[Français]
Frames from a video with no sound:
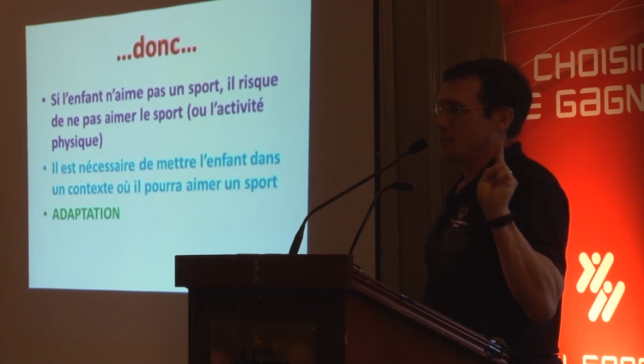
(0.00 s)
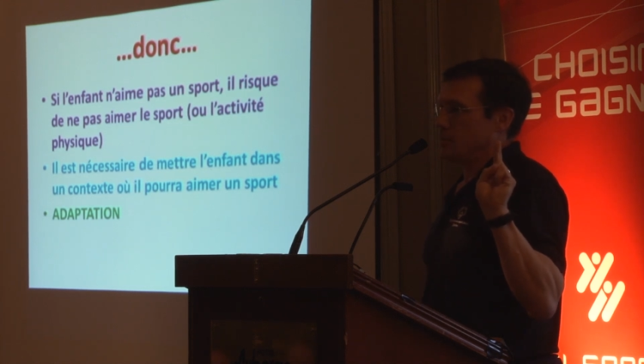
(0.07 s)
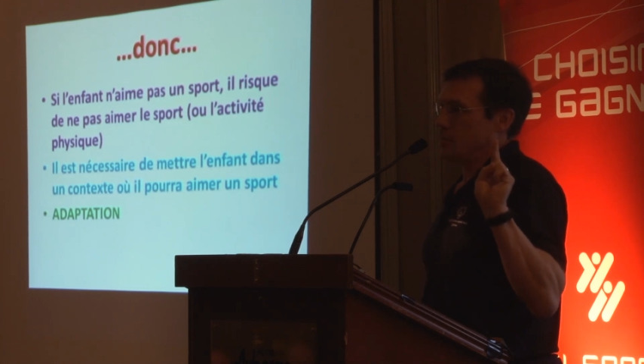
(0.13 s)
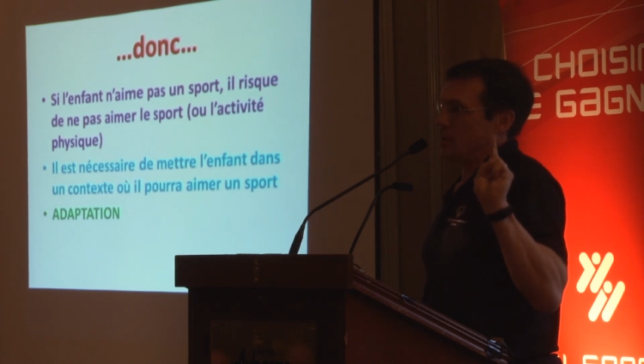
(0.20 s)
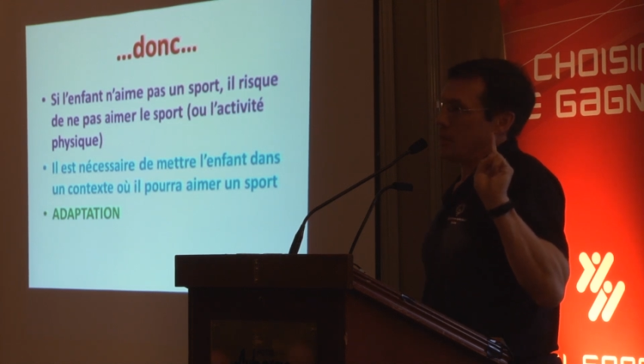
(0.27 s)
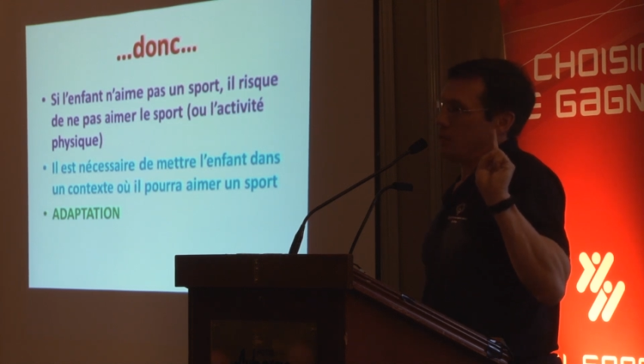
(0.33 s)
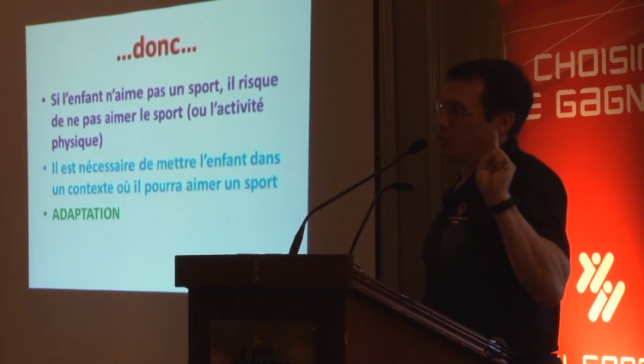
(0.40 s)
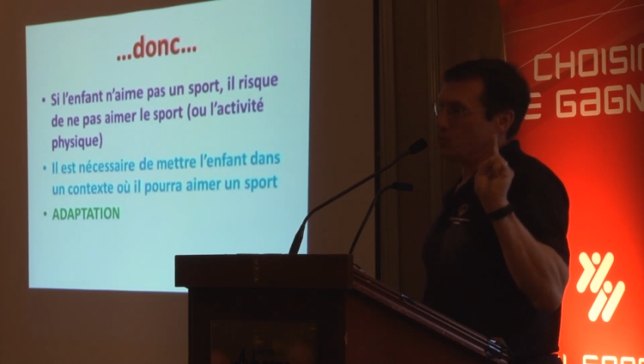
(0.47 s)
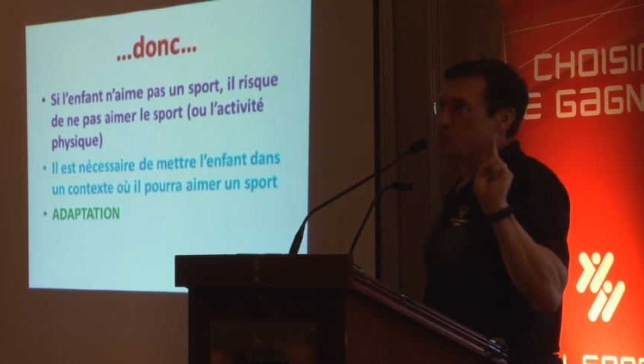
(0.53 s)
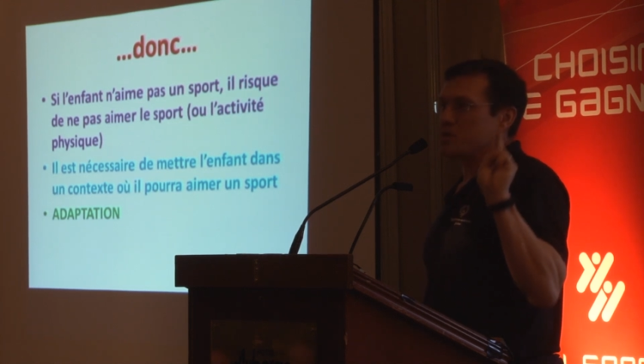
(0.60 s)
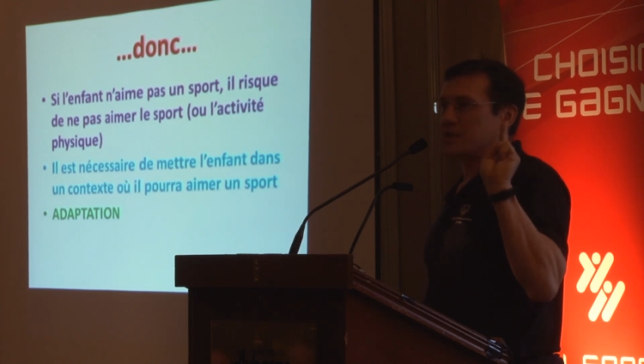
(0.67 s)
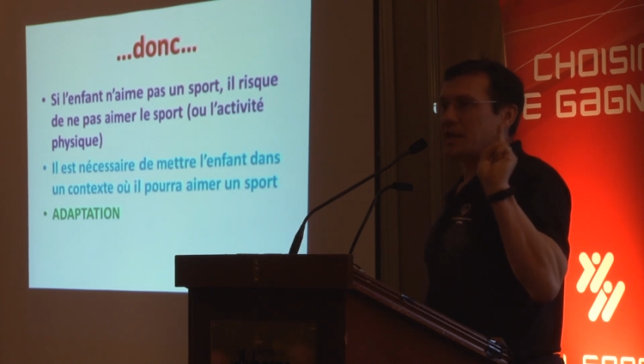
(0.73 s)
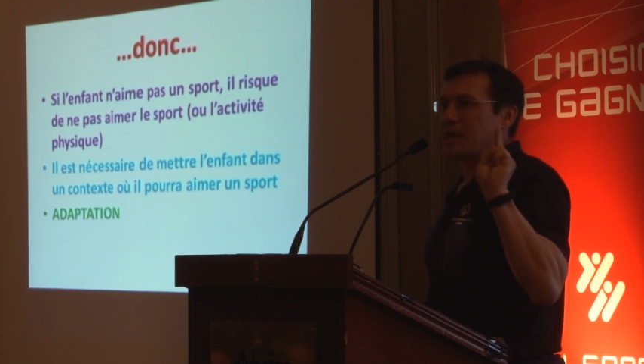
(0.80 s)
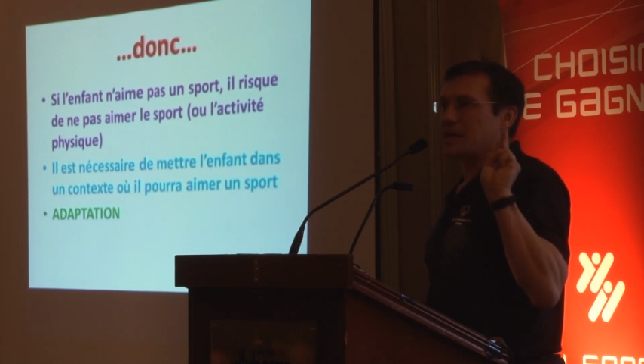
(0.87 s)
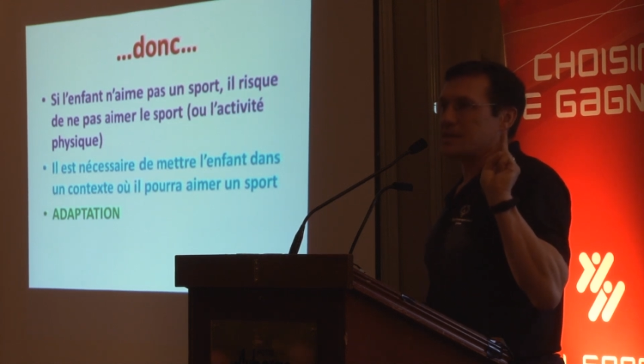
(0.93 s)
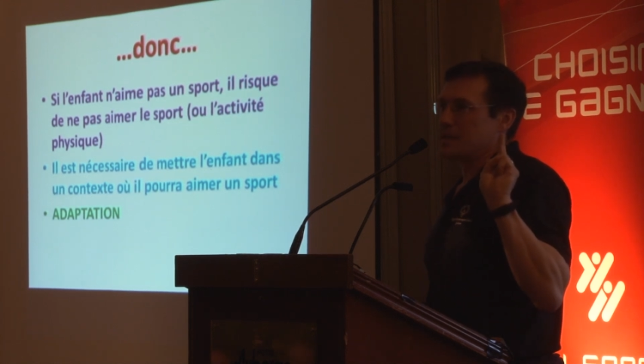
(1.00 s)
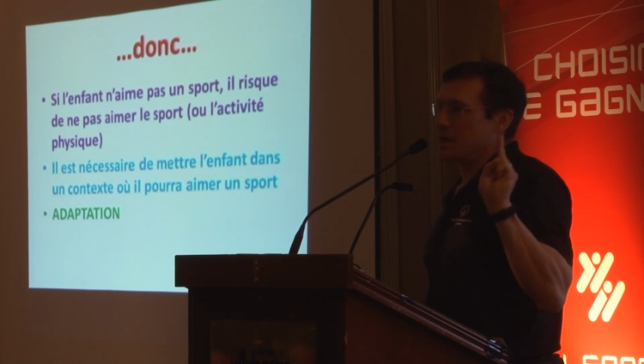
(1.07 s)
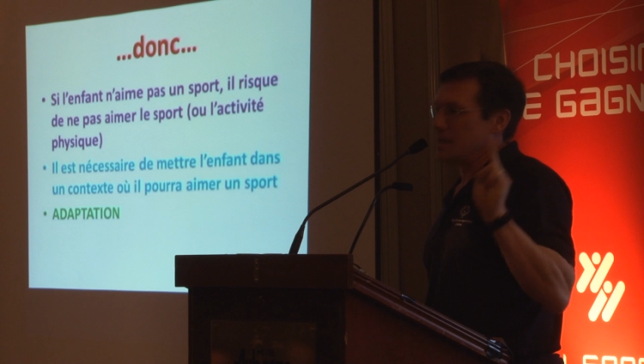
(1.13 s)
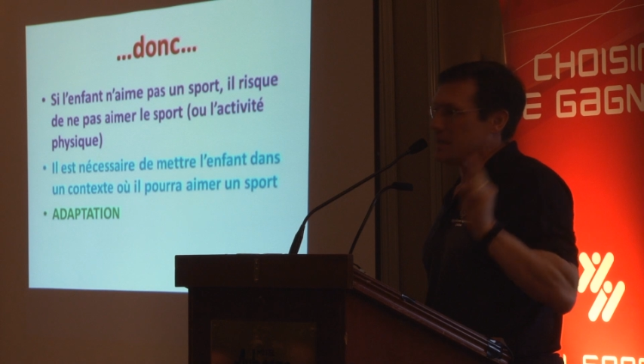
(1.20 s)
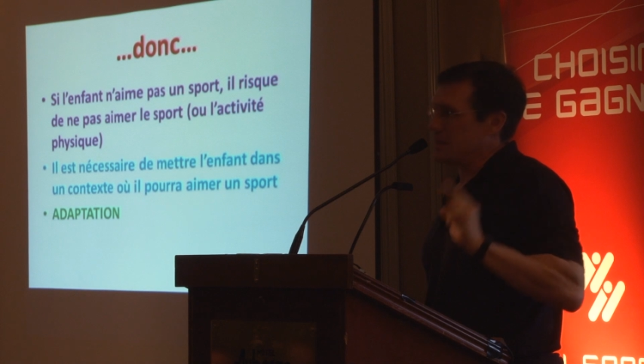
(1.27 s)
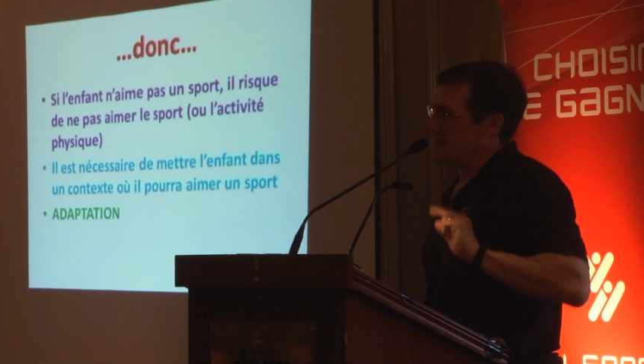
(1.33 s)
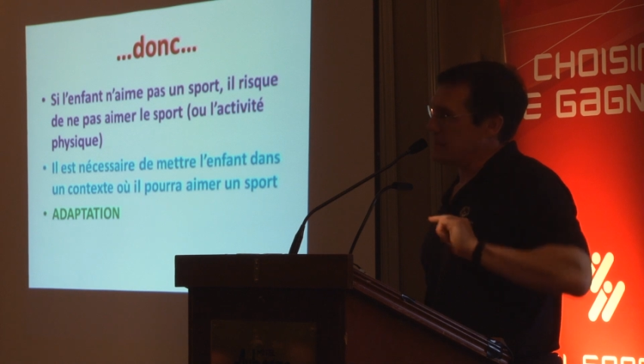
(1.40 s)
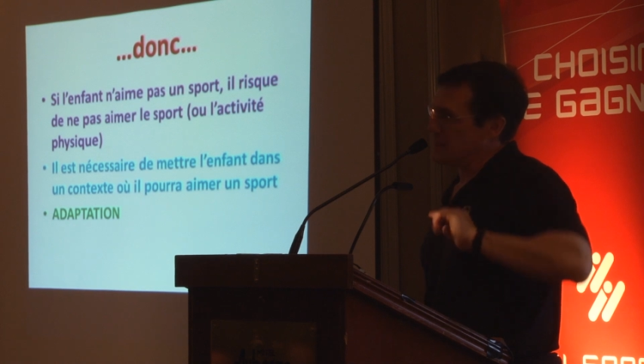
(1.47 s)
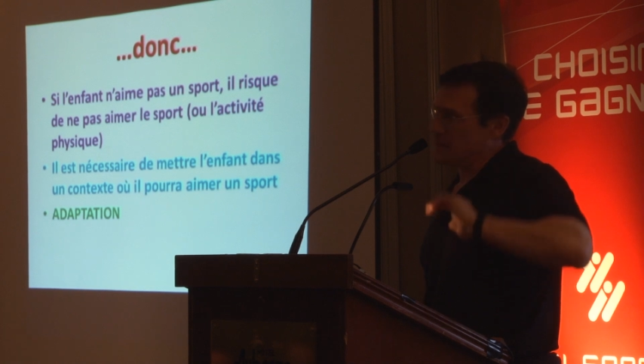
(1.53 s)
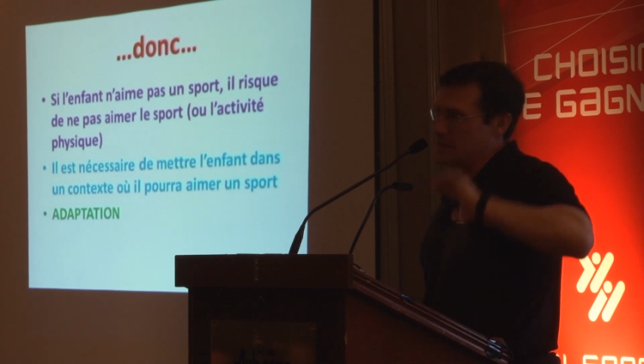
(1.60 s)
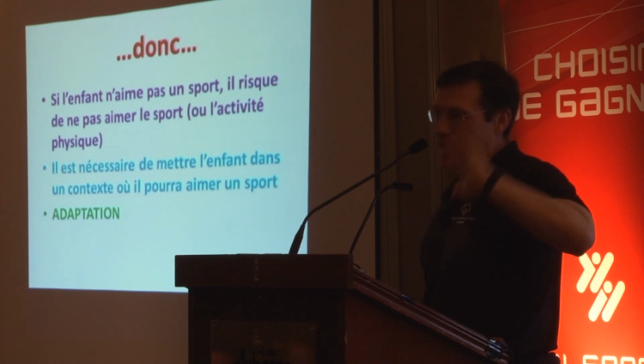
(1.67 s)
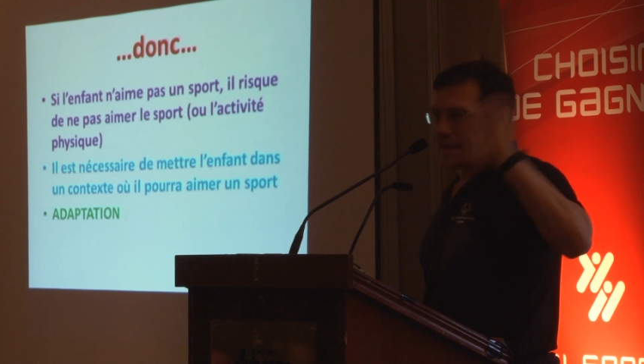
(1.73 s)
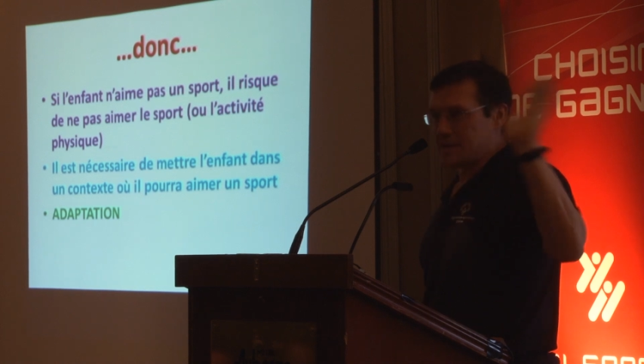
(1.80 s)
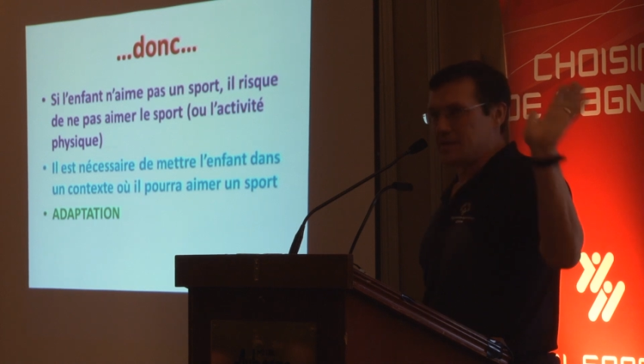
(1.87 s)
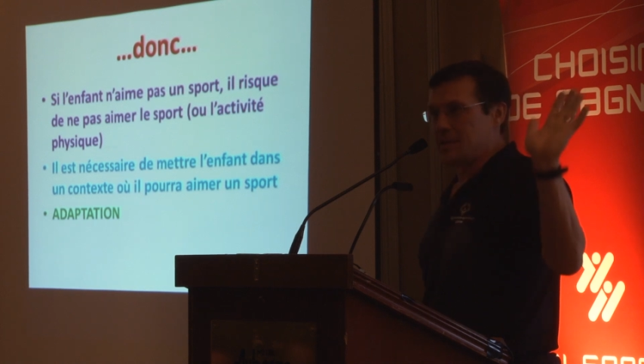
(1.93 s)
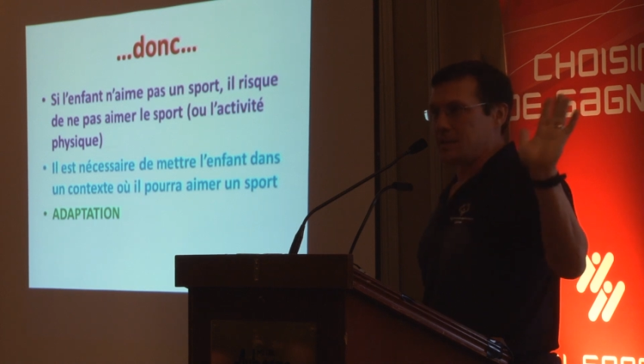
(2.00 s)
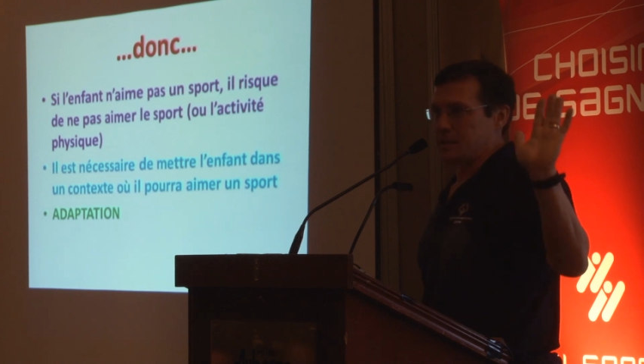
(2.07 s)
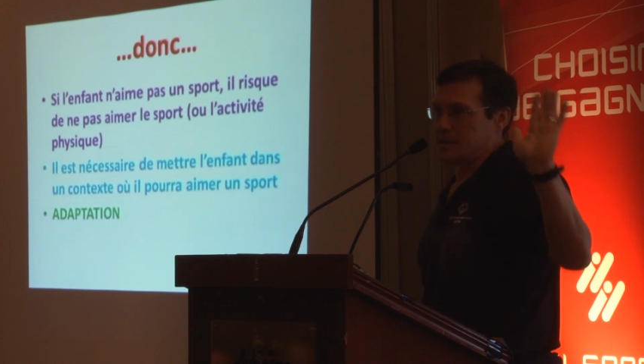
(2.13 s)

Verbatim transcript: puis à 12-13 ans, ils décident d'attitude,